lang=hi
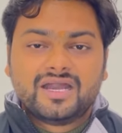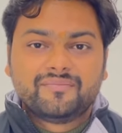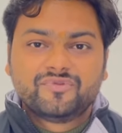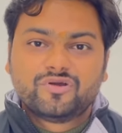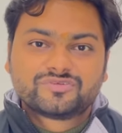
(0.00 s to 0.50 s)

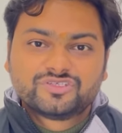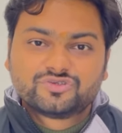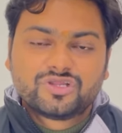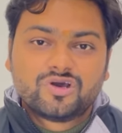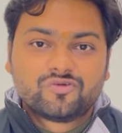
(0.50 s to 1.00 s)
आपने ऑप्शन
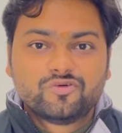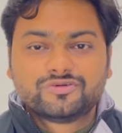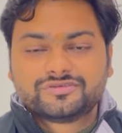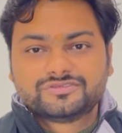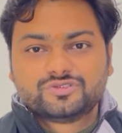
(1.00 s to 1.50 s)
चुना और
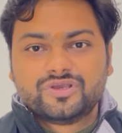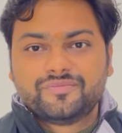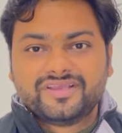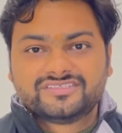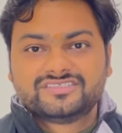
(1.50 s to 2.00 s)
वो जो है
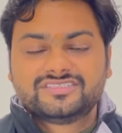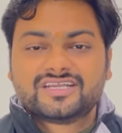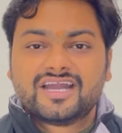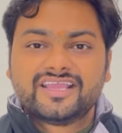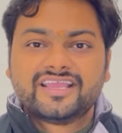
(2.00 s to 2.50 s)
मैसेज
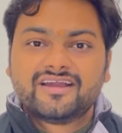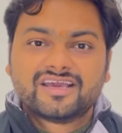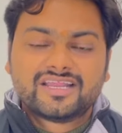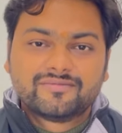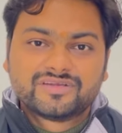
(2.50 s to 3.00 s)
दिखाएंगे
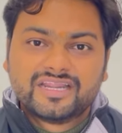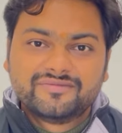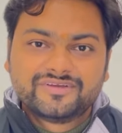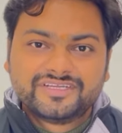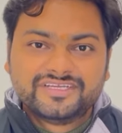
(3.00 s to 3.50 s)
अगर आप गाड़ी
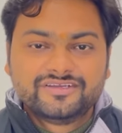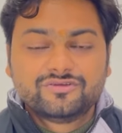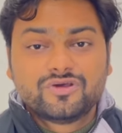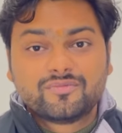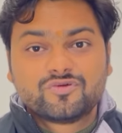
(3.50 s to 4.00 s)
में टीटी को
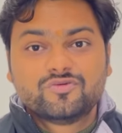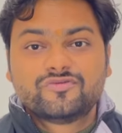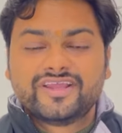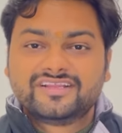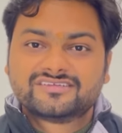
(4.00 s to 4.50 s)
तो आपको वो
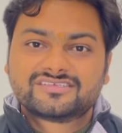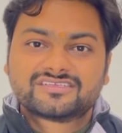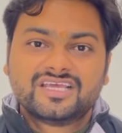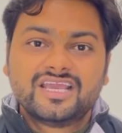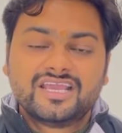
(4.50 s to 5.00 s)
फाइन कर
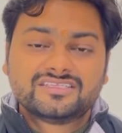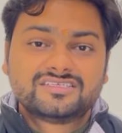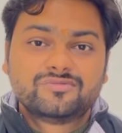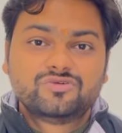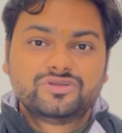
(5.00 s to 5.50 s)
सकता है एज ए
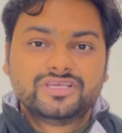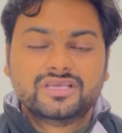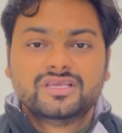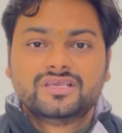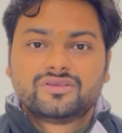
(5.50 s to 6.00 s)
डब्ल्यू
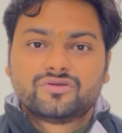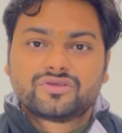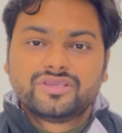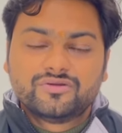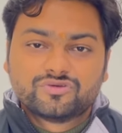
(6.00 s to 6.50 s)

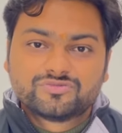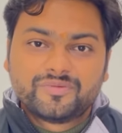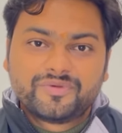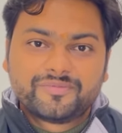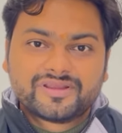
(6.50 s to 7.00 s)
क्योंकि उसमें
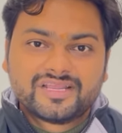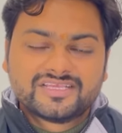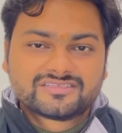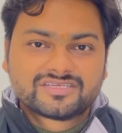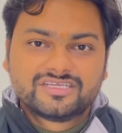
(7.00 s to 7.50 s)
पेपर
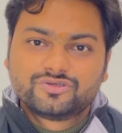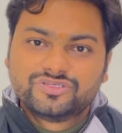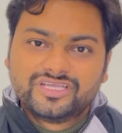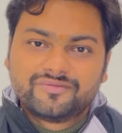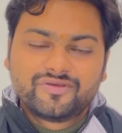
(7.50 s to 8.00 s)
लेस का जो
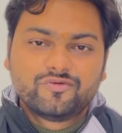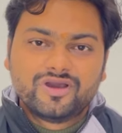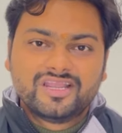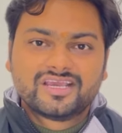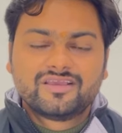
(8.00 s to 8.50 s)
नियम है वो
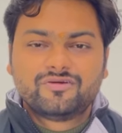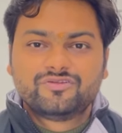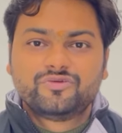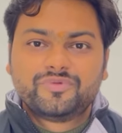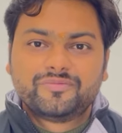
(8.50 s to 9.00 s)
अलग है
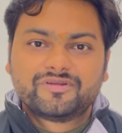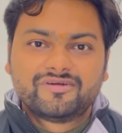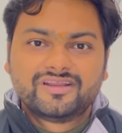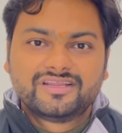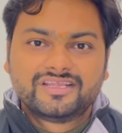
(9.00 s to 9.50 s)
और जो पेपर
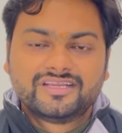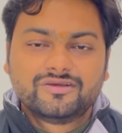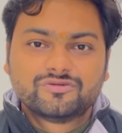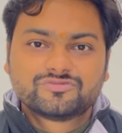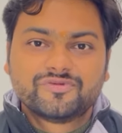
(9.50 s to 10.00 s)
वाला टिकट
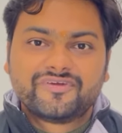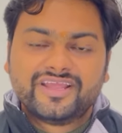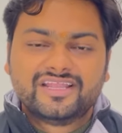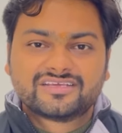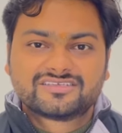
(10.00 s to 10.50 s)
है उसमें
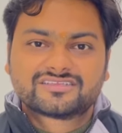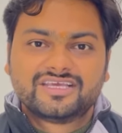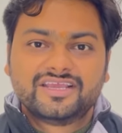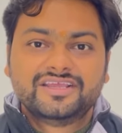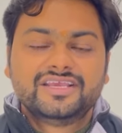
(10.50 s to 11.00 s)
फाइन लग
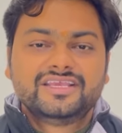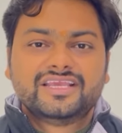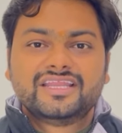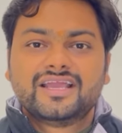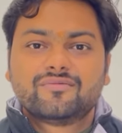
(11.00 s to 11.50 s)
सकता है
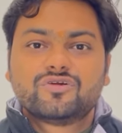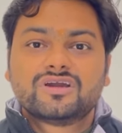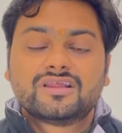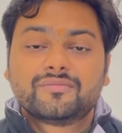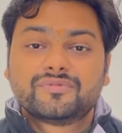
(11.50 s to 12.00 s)
यानी आपको
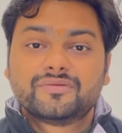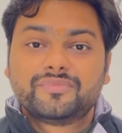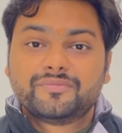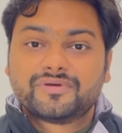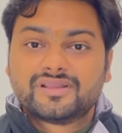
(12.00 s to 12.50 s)
अगर आपने
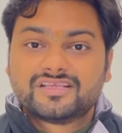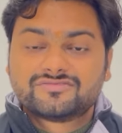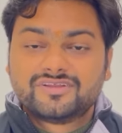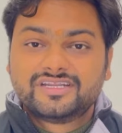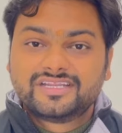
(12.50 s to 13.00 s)
पेपर
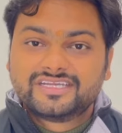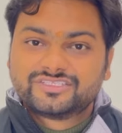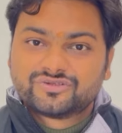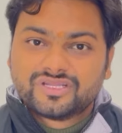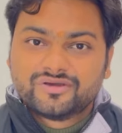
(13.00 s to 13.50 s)
लेस वाला टिकट
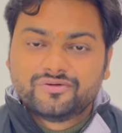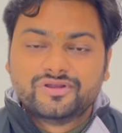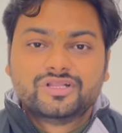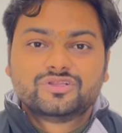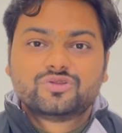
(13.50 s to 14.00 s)
चुना हो
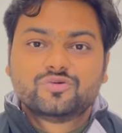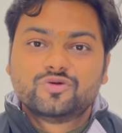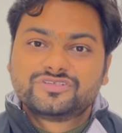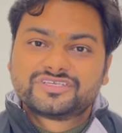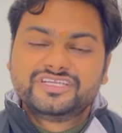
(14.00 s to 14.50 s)
तो
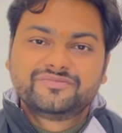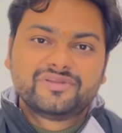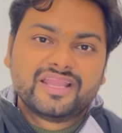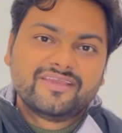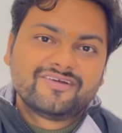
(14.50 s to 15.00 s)
वो स्क्रीन
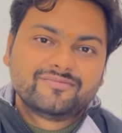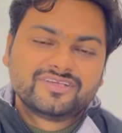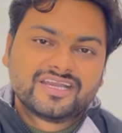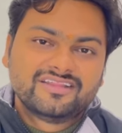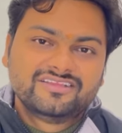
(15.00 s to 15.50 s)
पर लाइव आप
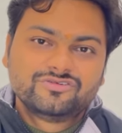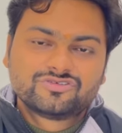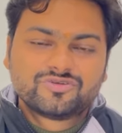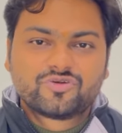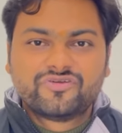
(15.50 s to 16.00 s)
दिखा दीजिए
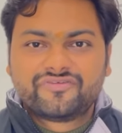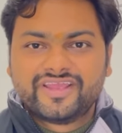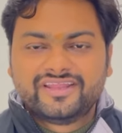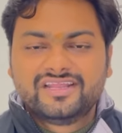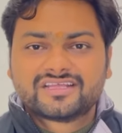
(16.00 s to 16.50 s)
उस पर कोई
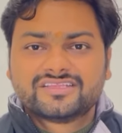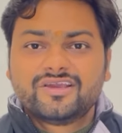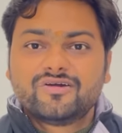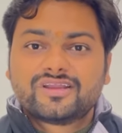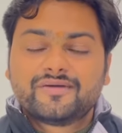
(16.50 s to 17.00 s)
फाइन नहीं लगता
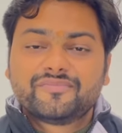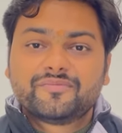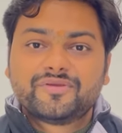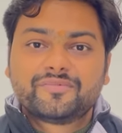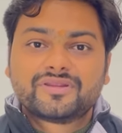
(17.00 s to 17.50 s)
है और आपने
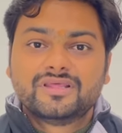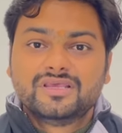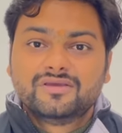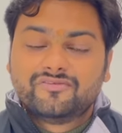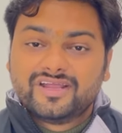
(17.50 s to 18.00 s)
पेपर
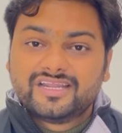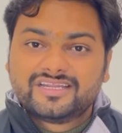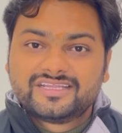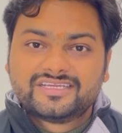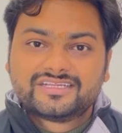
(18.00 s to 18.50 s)
वाला
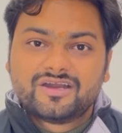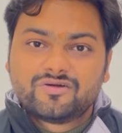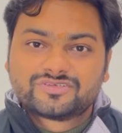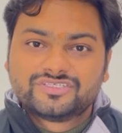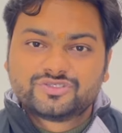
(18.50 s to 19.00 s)
टिकट का
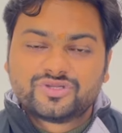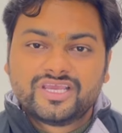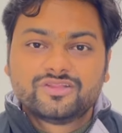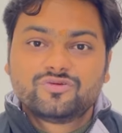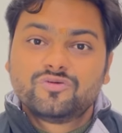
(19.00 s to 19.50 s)
ऑप्शन चुना
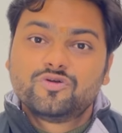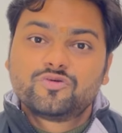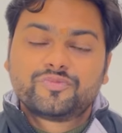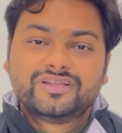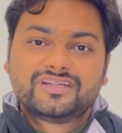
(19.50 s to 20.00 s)
है तो वो
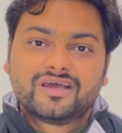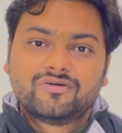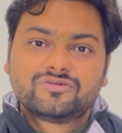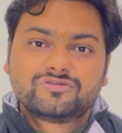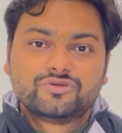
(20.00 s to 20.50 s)
प्रिंट
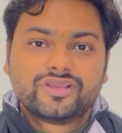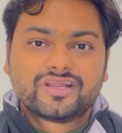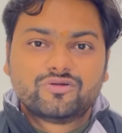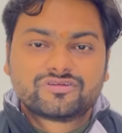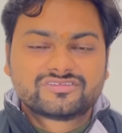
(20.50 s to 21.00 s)
आउट जो है
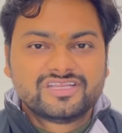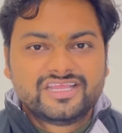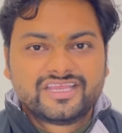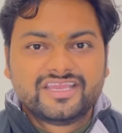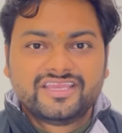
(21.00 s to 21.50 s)
काउंटर से
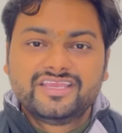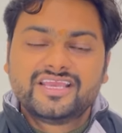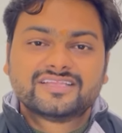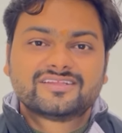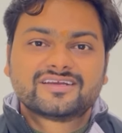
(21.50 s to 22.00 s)
लेके ही
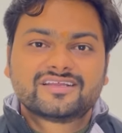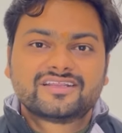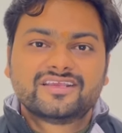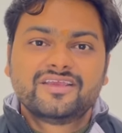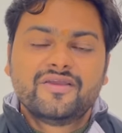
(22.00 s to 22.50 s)
यात्रा
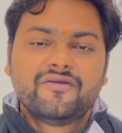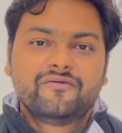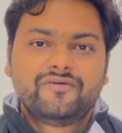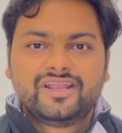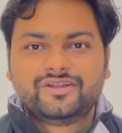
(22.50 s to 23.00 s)
करने हैं
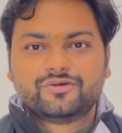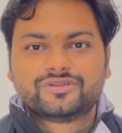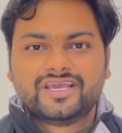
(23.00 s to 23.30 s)
वैलिड होता